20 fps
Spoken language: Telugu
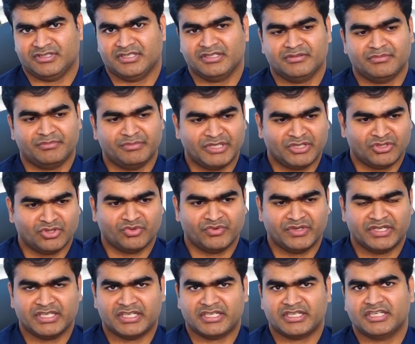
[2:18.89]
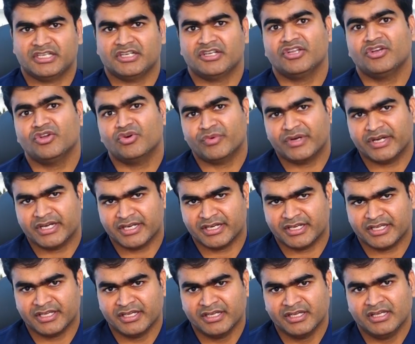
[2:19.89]
అంటే బెట్నోవెట్ అని టీలోవెట్
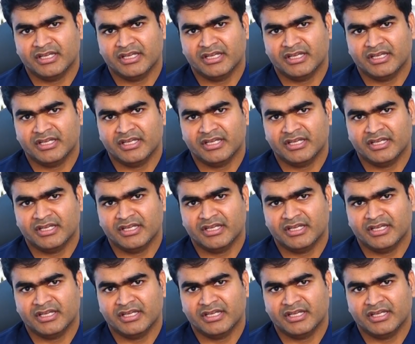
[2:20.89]
అని